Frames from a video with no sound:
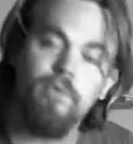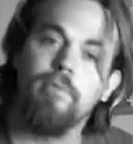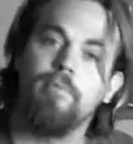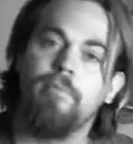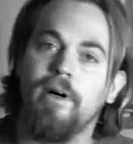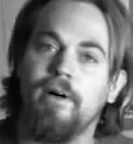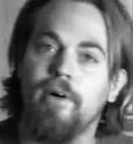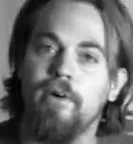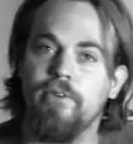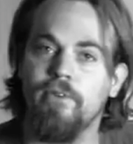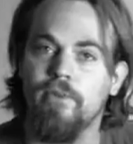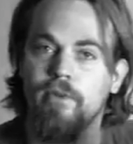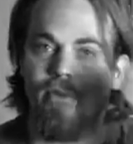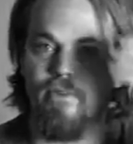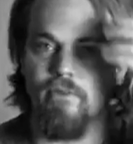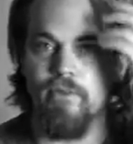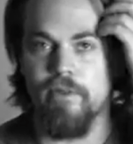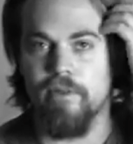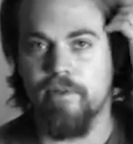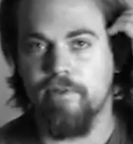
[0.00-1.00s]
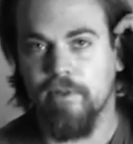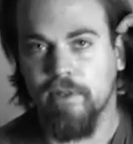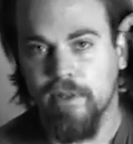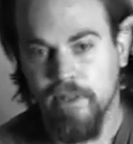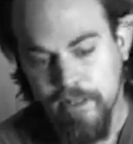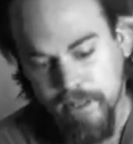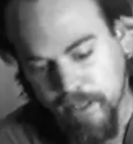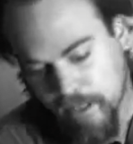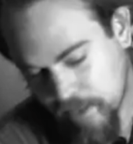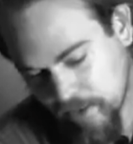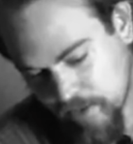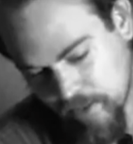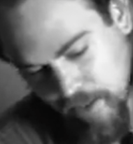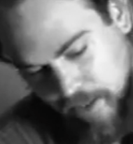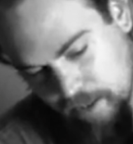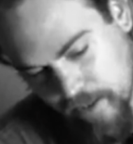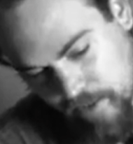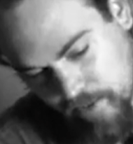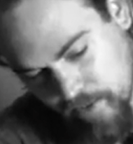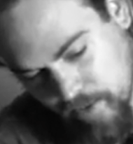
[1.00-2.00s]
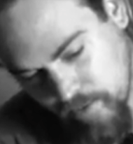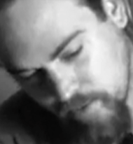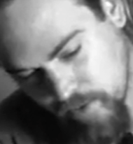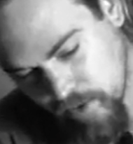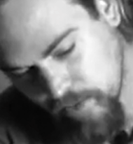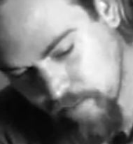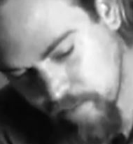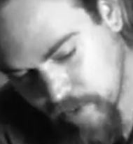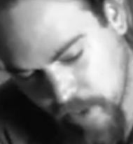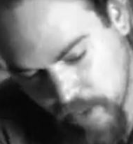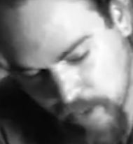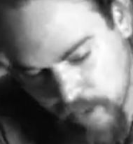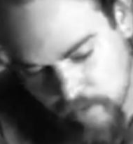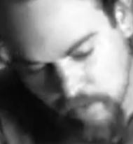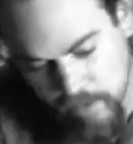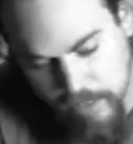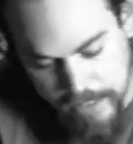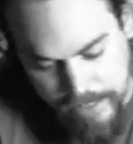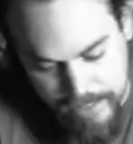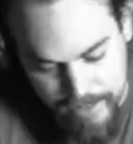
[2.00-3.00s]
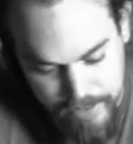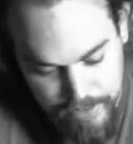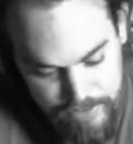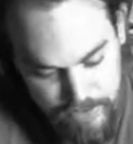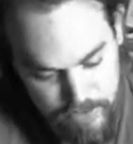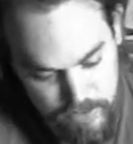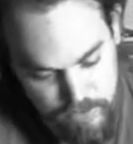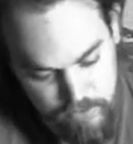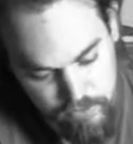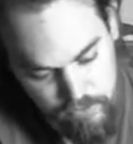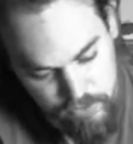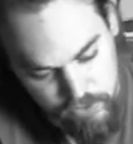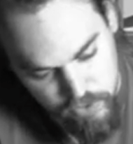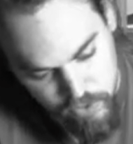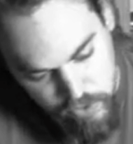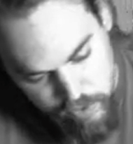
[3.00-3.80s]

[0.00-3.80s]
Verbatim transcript: zum Bauhaus oder so. Ich verdiene da nichts dran. Das ist wirklich mein ehrlicher und